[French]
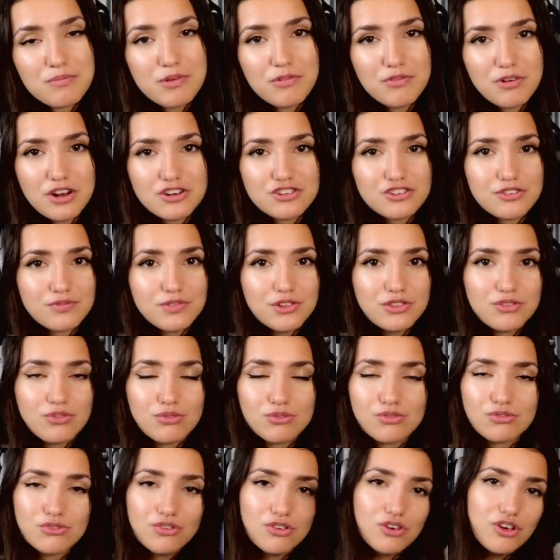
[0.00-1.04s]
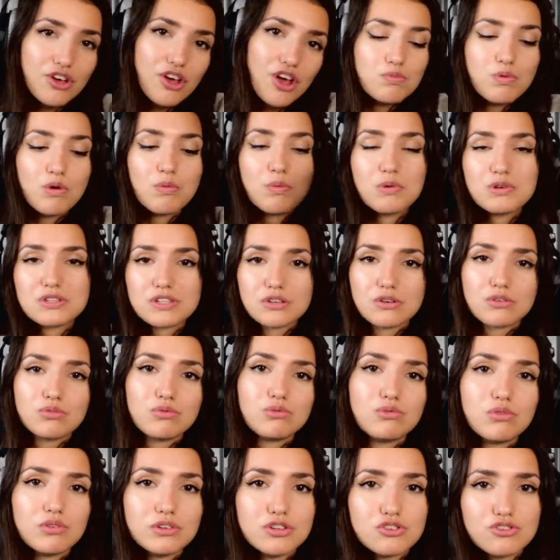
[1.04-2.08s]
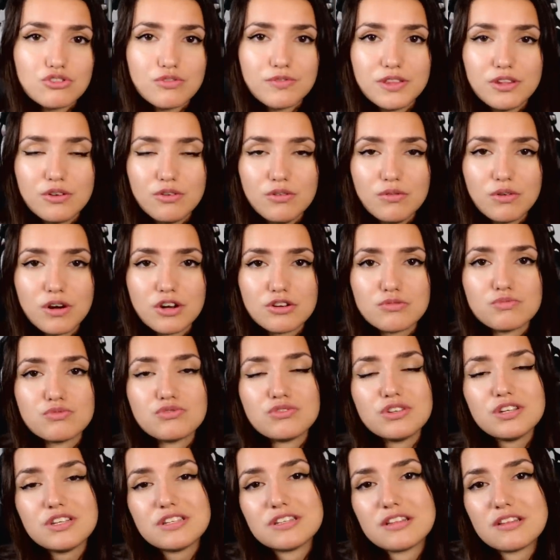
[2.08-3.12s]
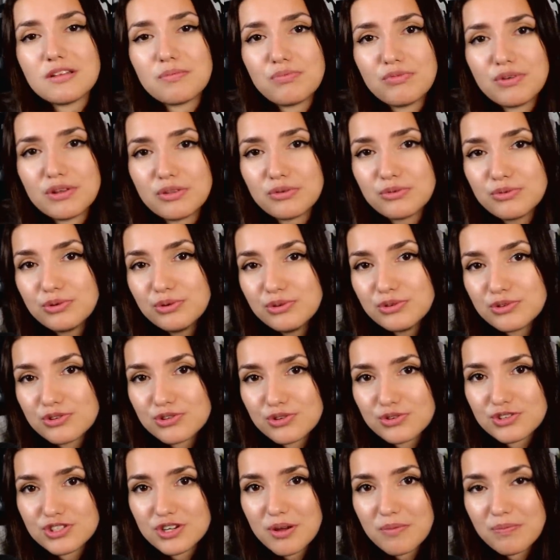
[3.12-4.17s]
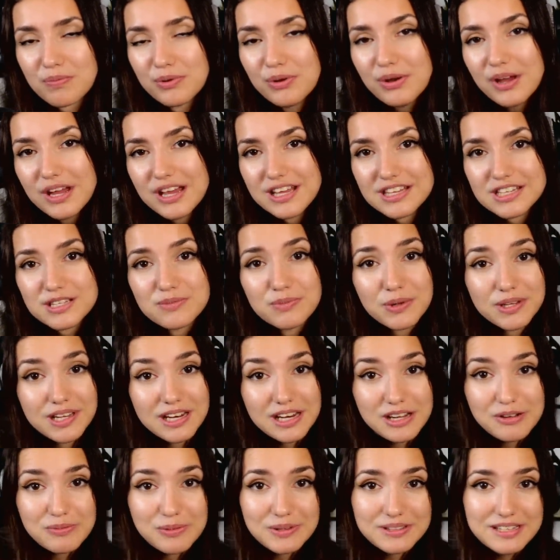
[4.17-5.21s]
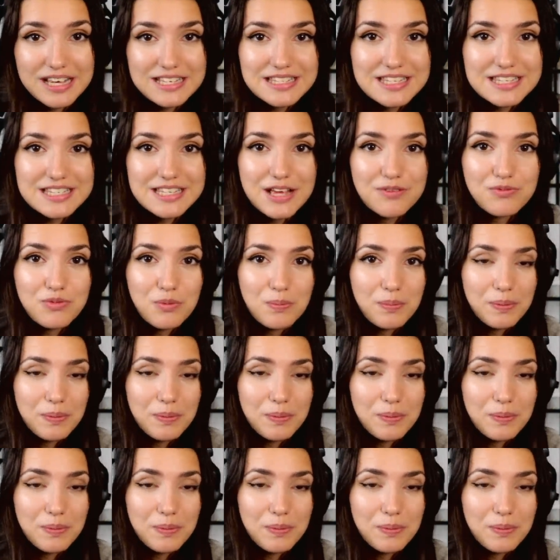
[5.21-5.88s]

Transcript: mais voilà, j'ai envie de tenter, de proposer tout le temps des jeux vidéo. Voilà, je me suis dit que c'était peut être cool de changer un peu. Dites-moi dans les commentaires si ça vous